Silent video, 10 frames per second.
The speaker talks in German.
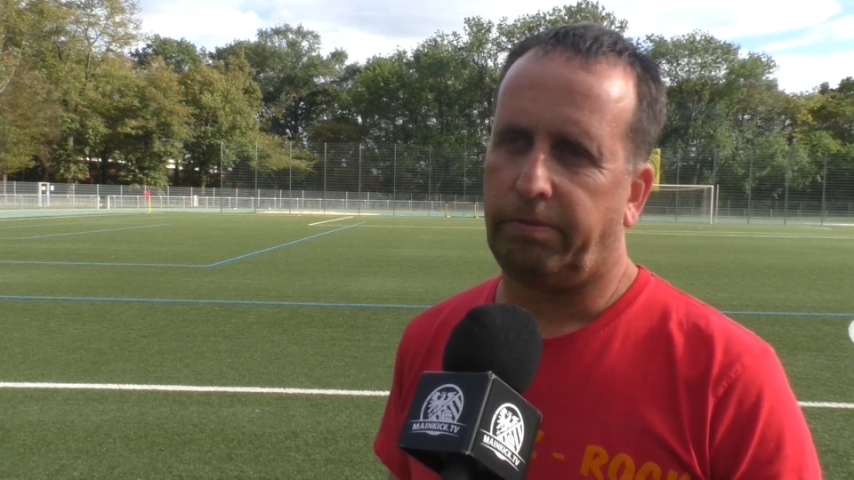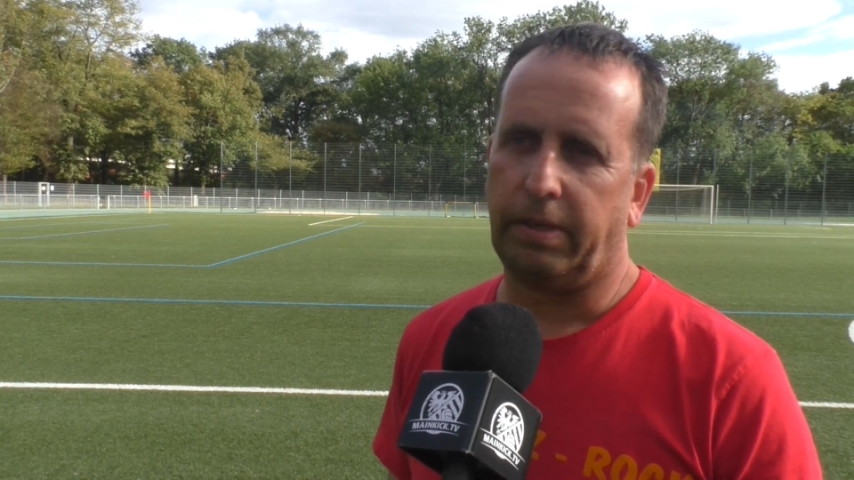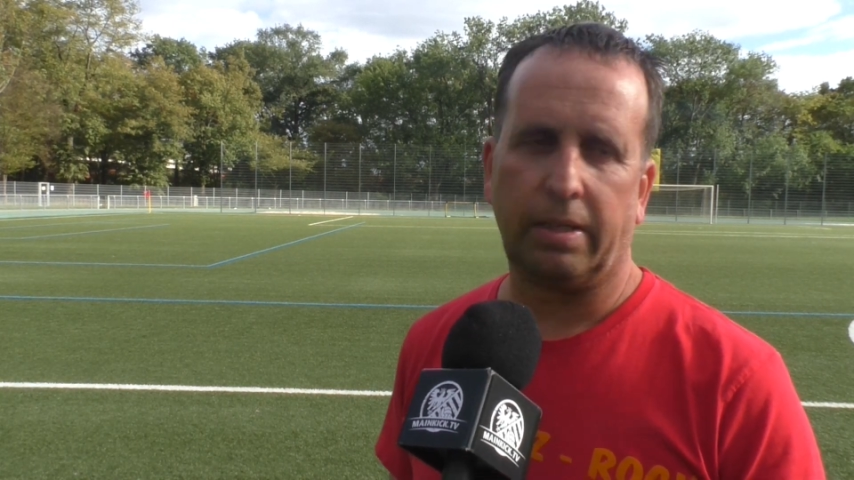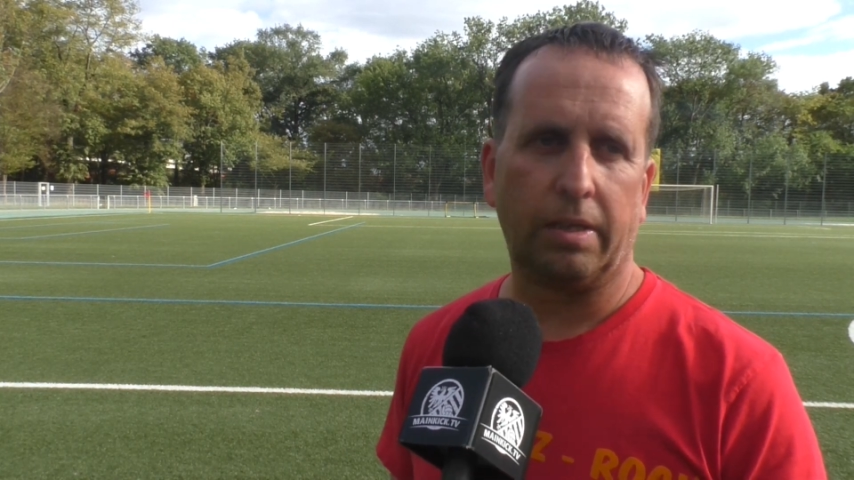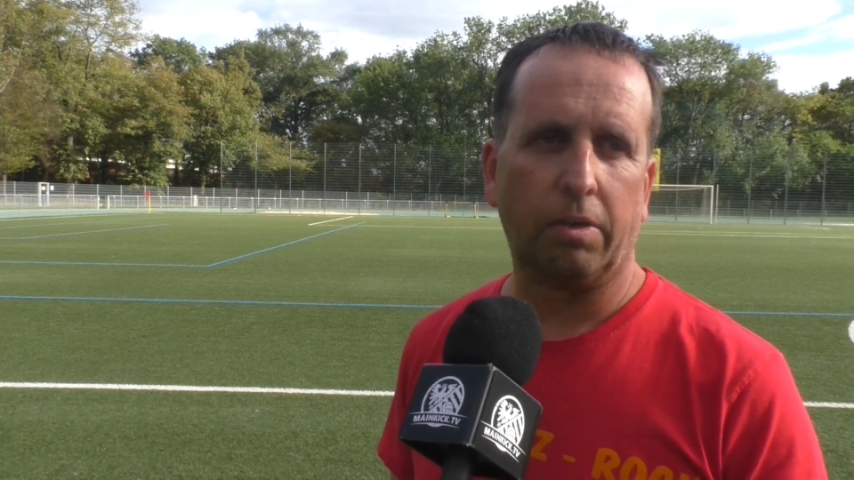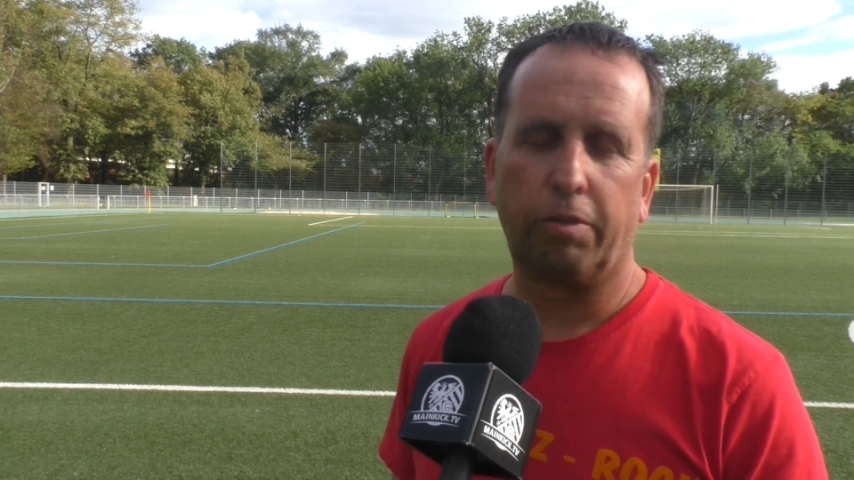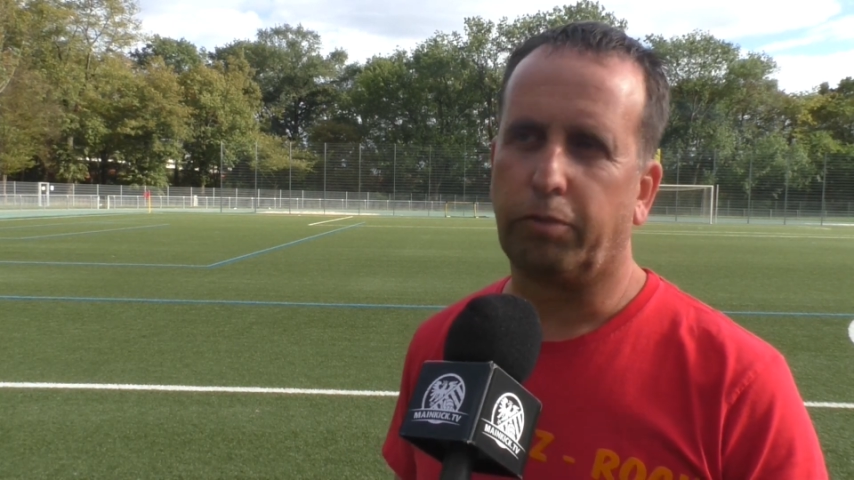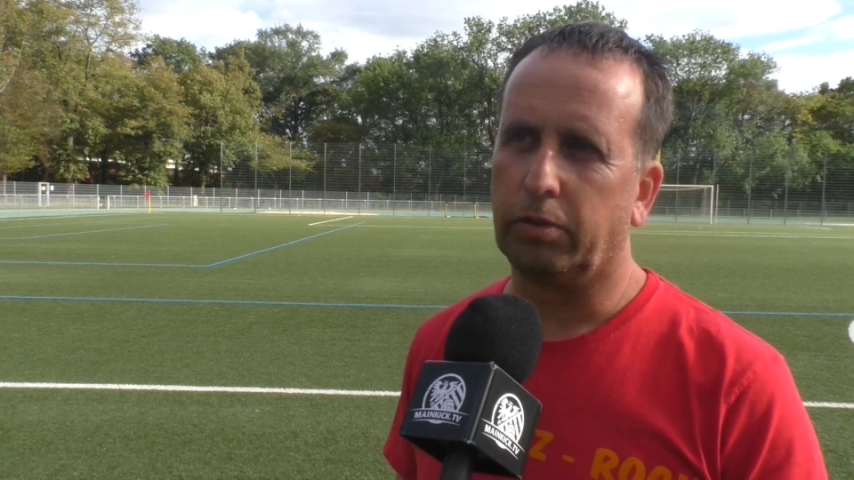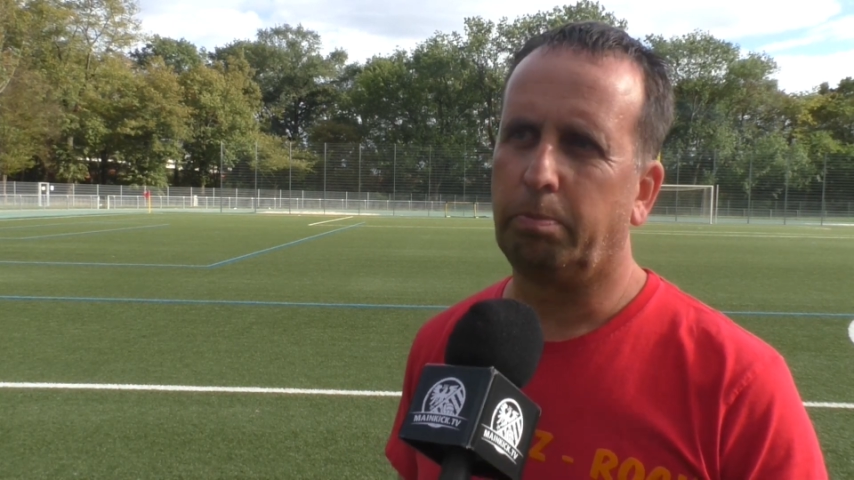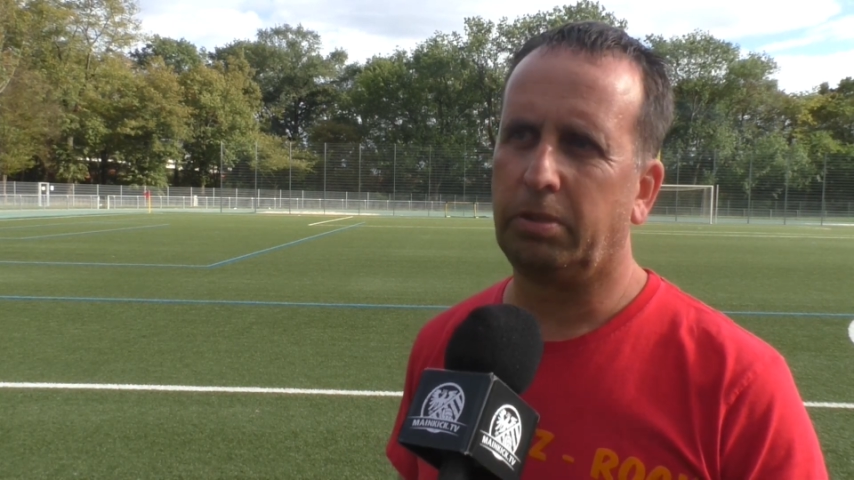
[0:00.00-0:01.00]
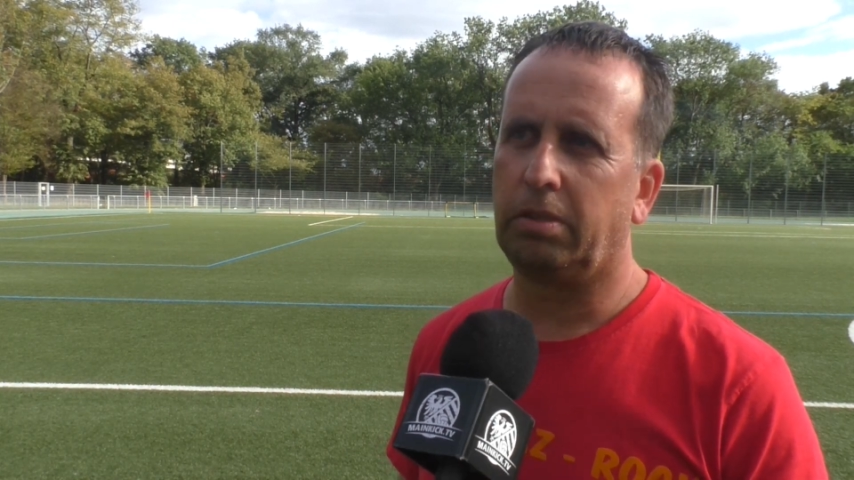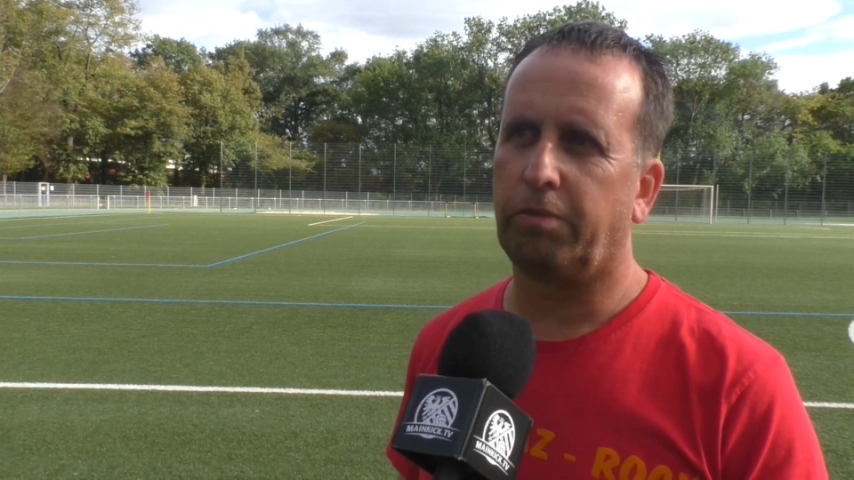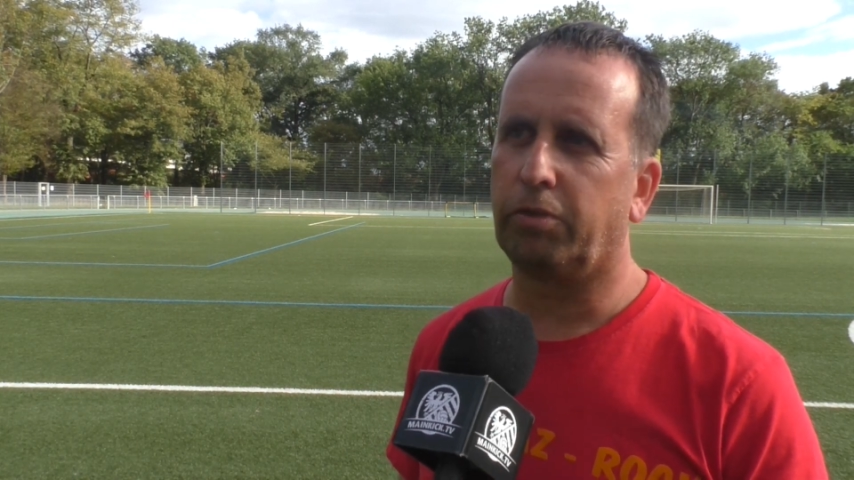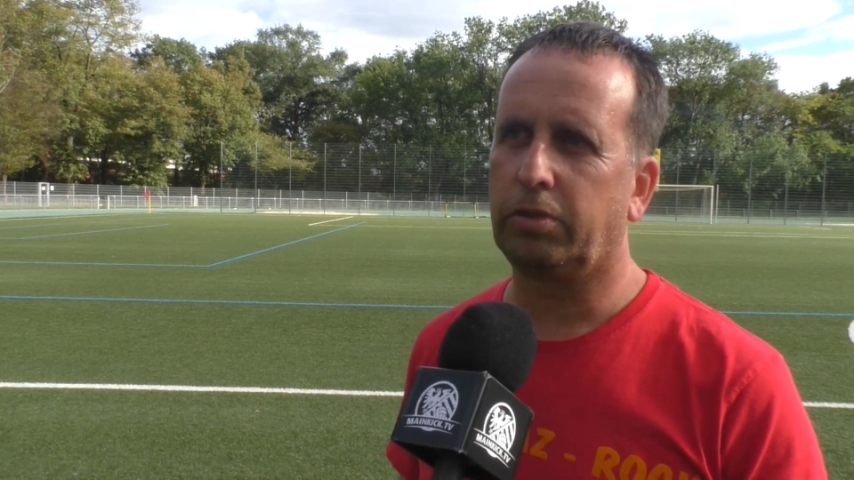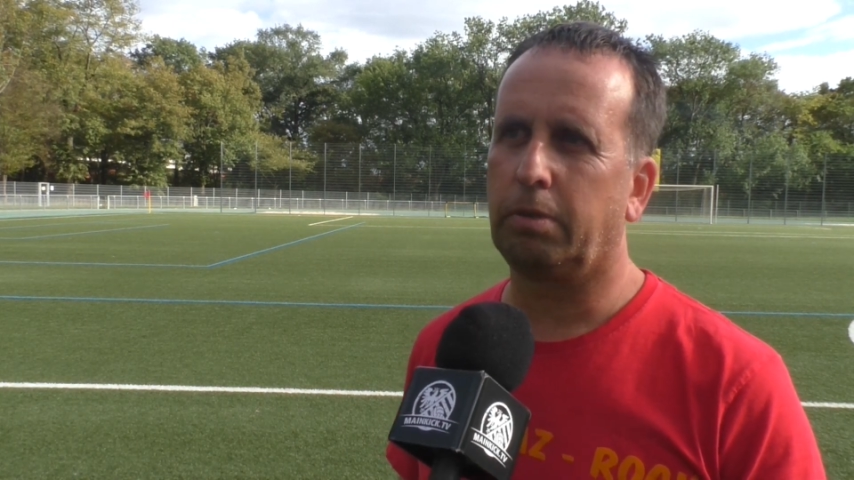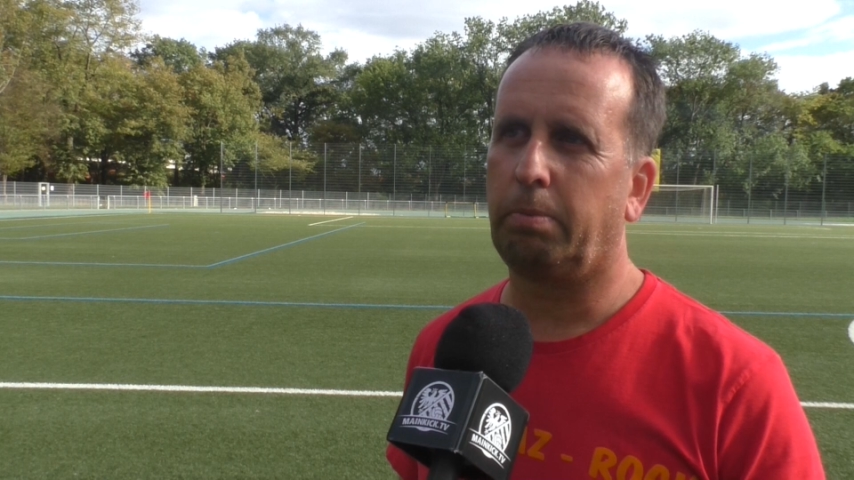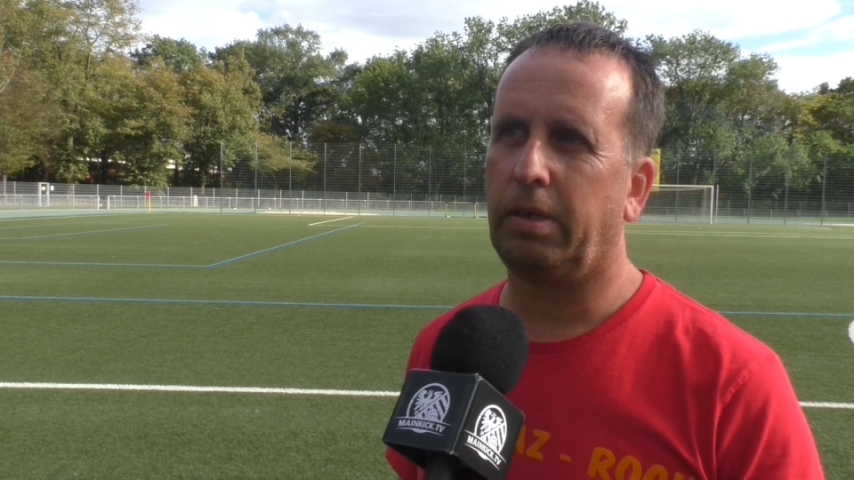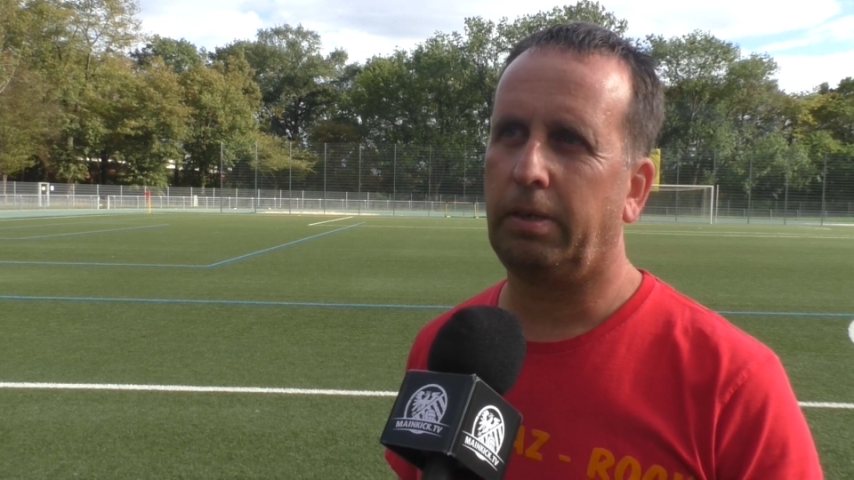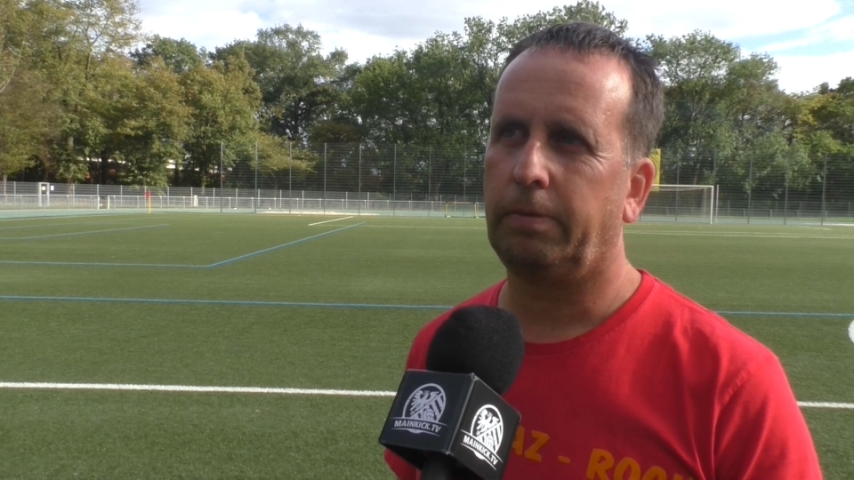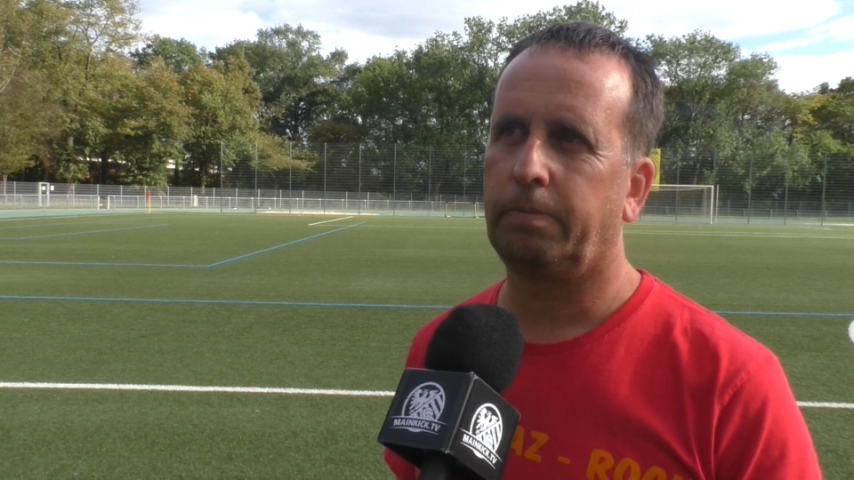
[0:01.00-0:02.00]
War dann auch ein bisschen der Frust
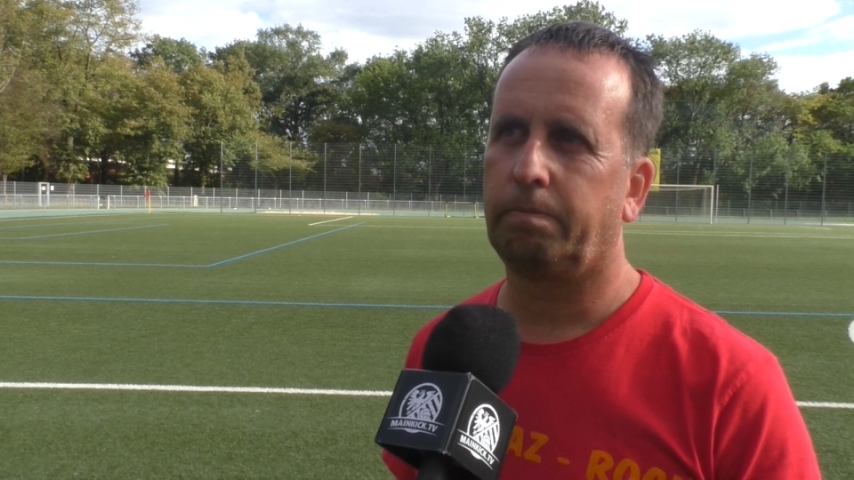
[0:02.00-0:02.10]
dabei.